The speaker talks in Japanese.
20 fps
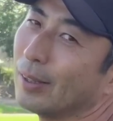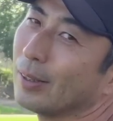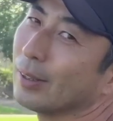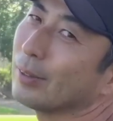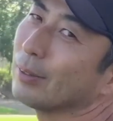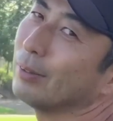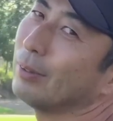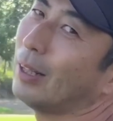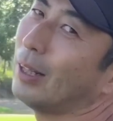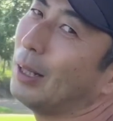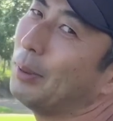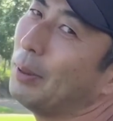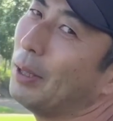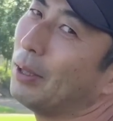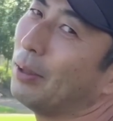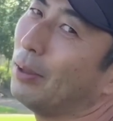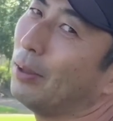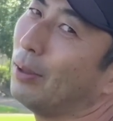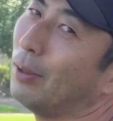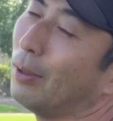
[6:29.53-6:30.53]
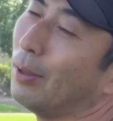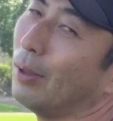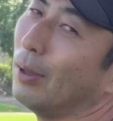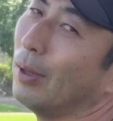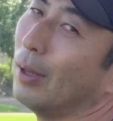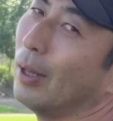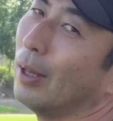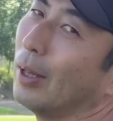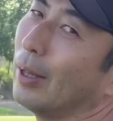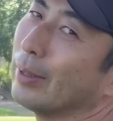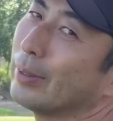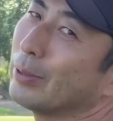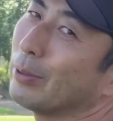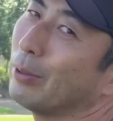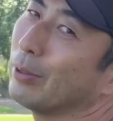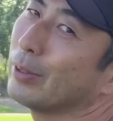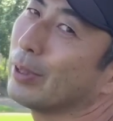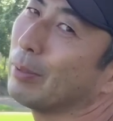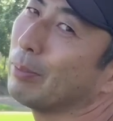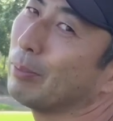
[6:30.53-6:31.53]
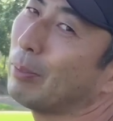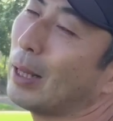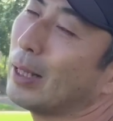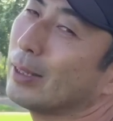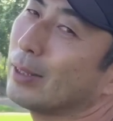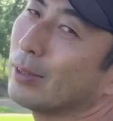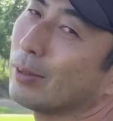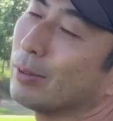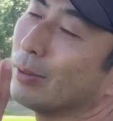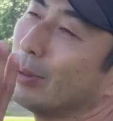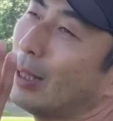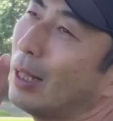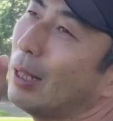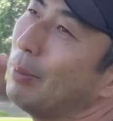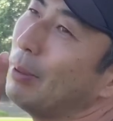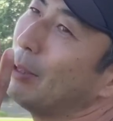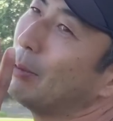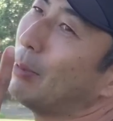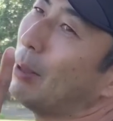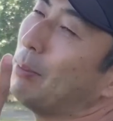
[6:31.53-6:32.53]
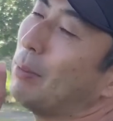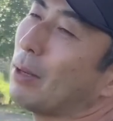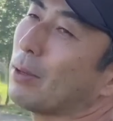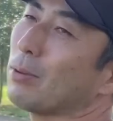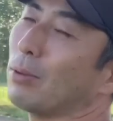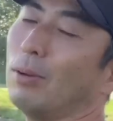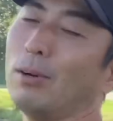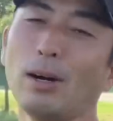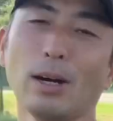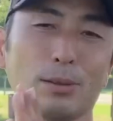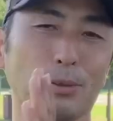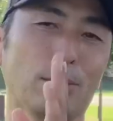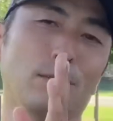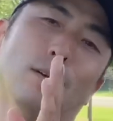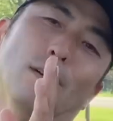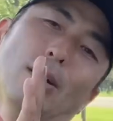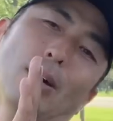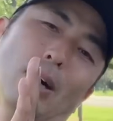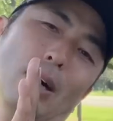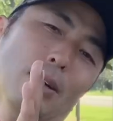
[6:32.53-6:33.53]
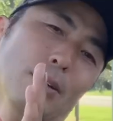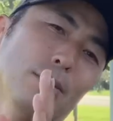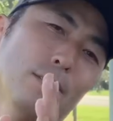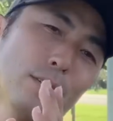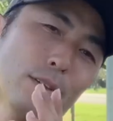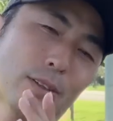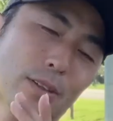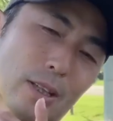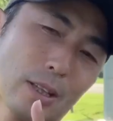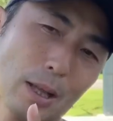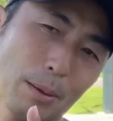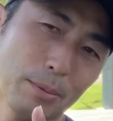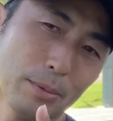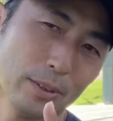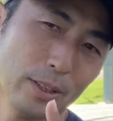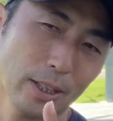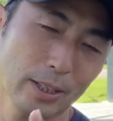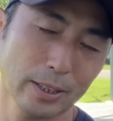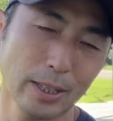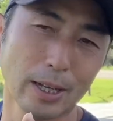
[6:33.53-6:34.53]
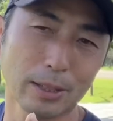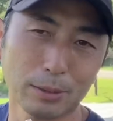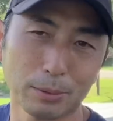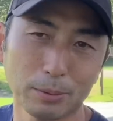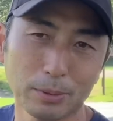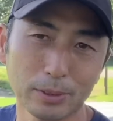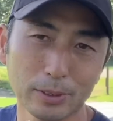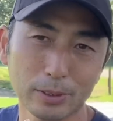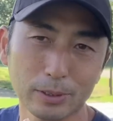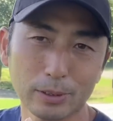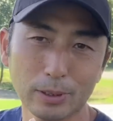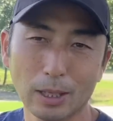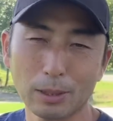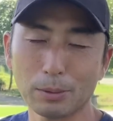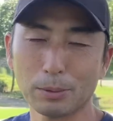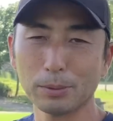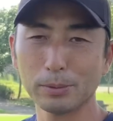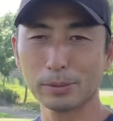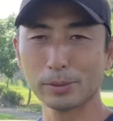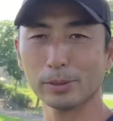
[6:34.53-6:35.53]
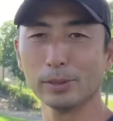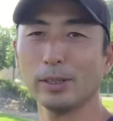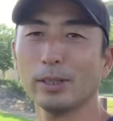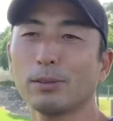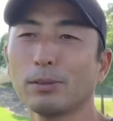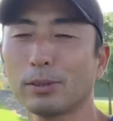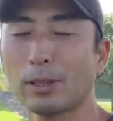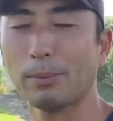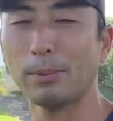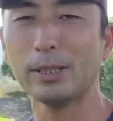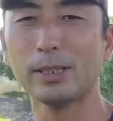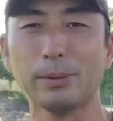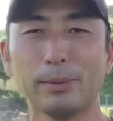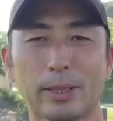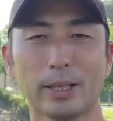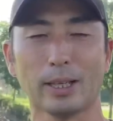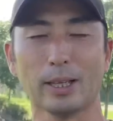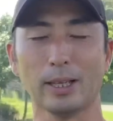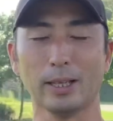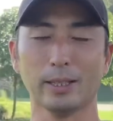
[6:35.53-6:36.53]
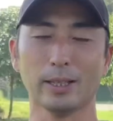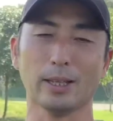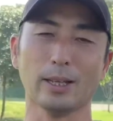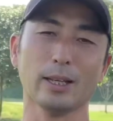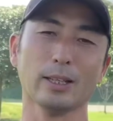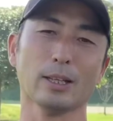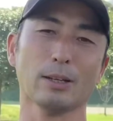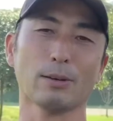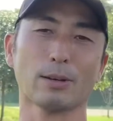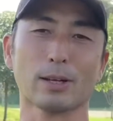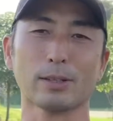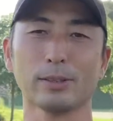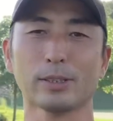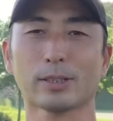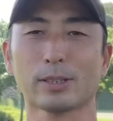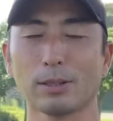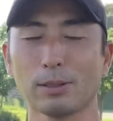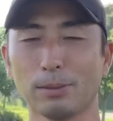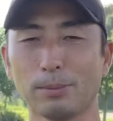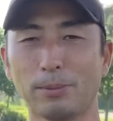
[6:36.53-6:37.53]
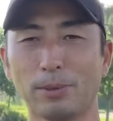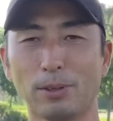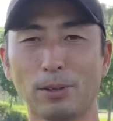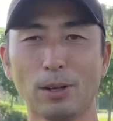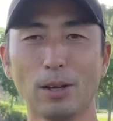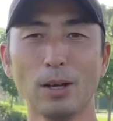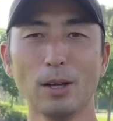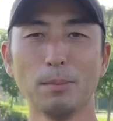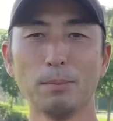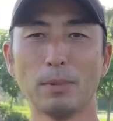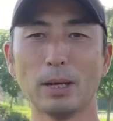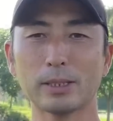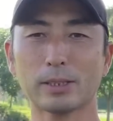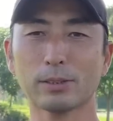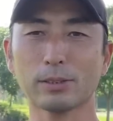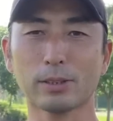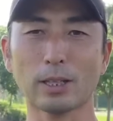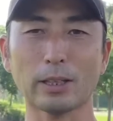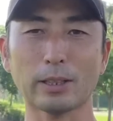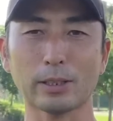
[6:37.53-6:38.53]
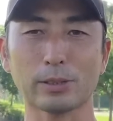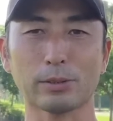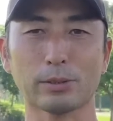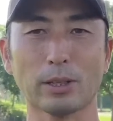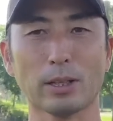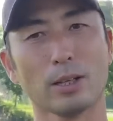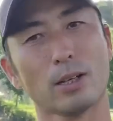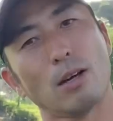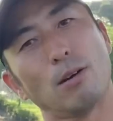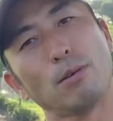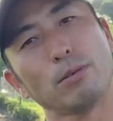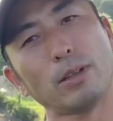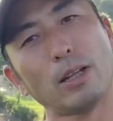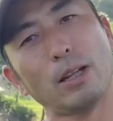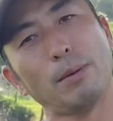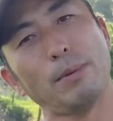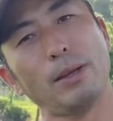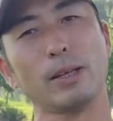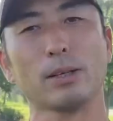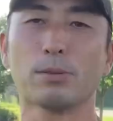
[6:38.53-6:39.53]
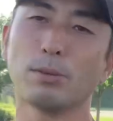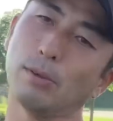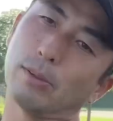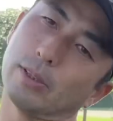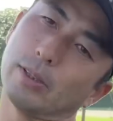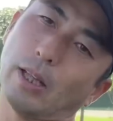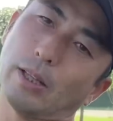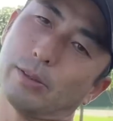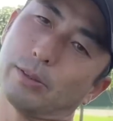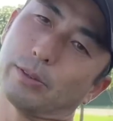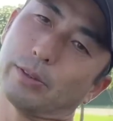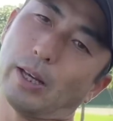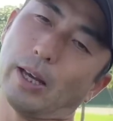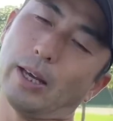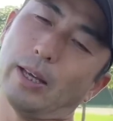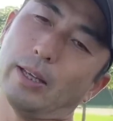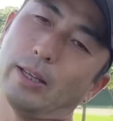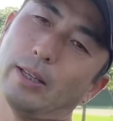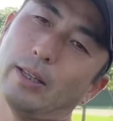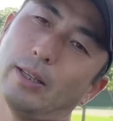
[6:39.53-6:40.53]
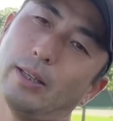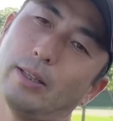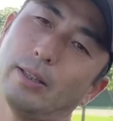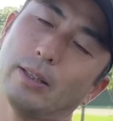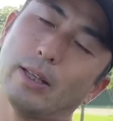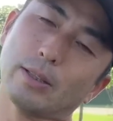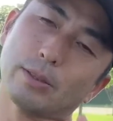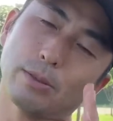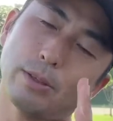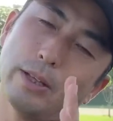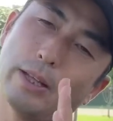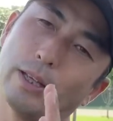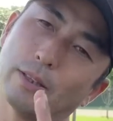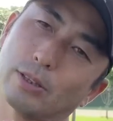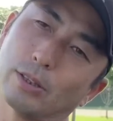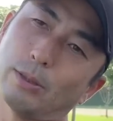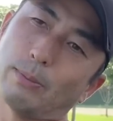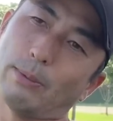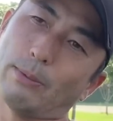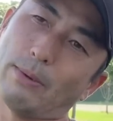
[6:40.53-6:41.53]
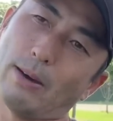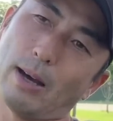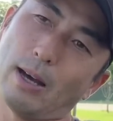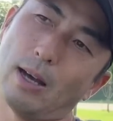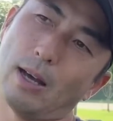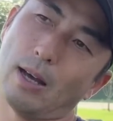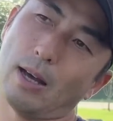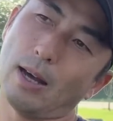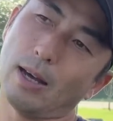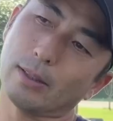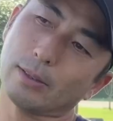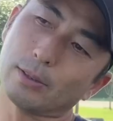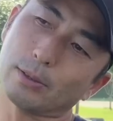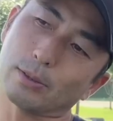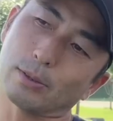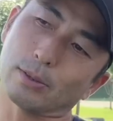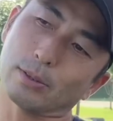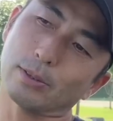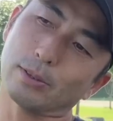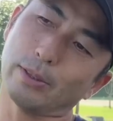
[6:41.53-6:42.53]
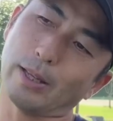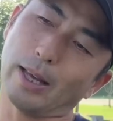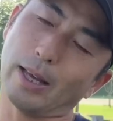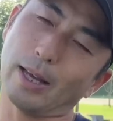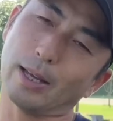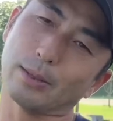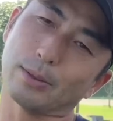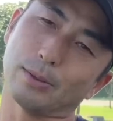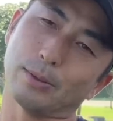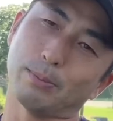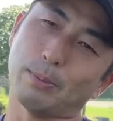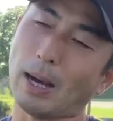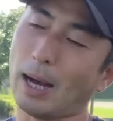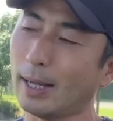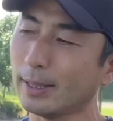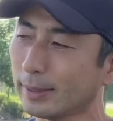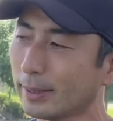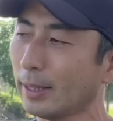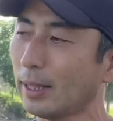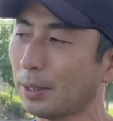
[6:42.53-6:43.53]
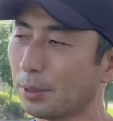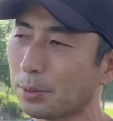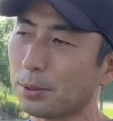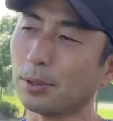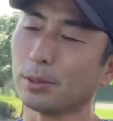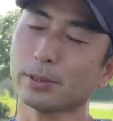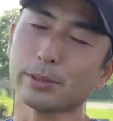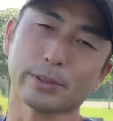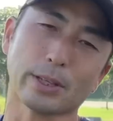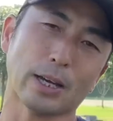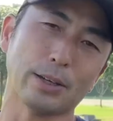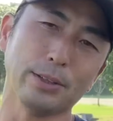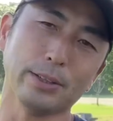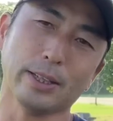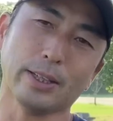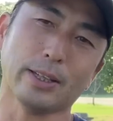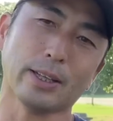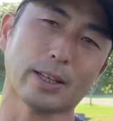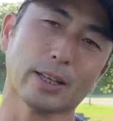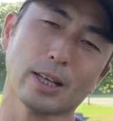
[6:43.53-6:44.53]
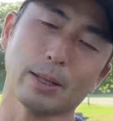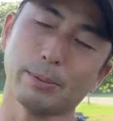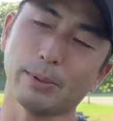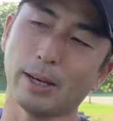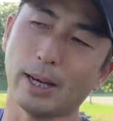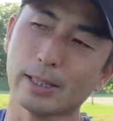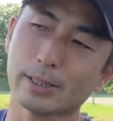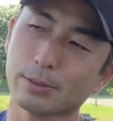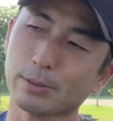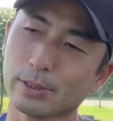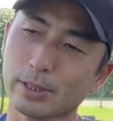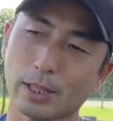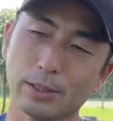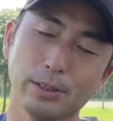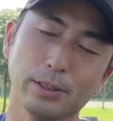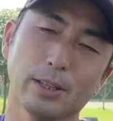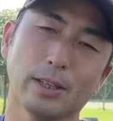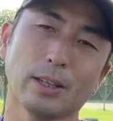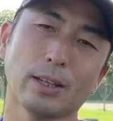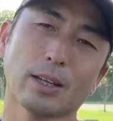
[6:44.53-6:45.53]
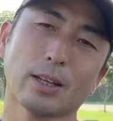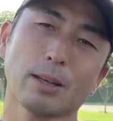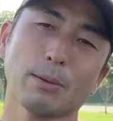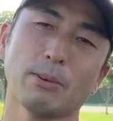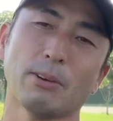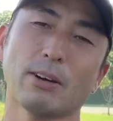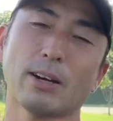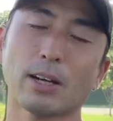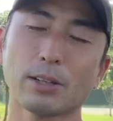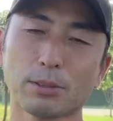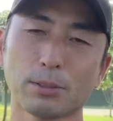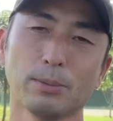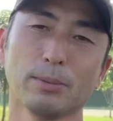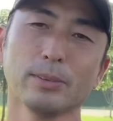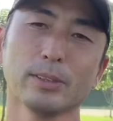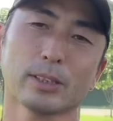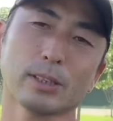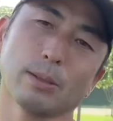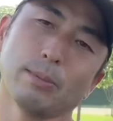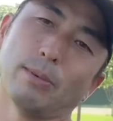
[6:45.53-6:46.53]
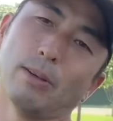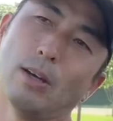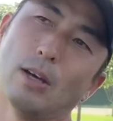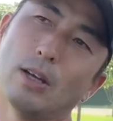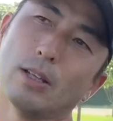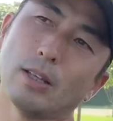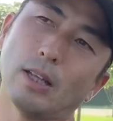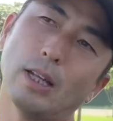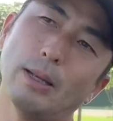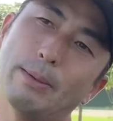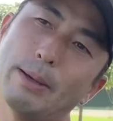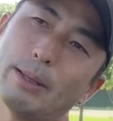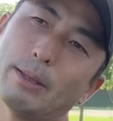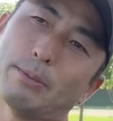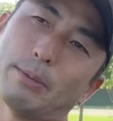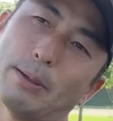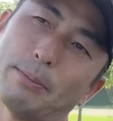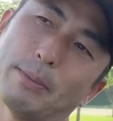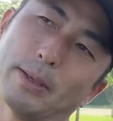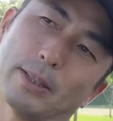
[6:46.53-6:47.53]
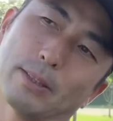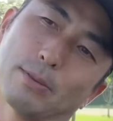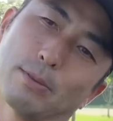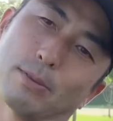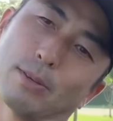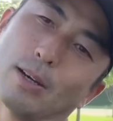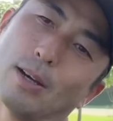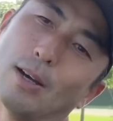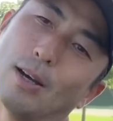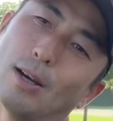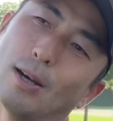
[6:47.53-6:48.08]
でその斜めを調整、まっすぐ斜めのまんまこう歩くって多分できないと思うんですよ。普通にこう試してみていただいたら分かるんですけども、まっすぐ立った状態で顔を斜めにこうした状態で、それでそのままちょっとその辺安全なところをちょっと歩いていただければ、あちこち歩いていただければ分かると思うんですけども、斜めのまんまってこ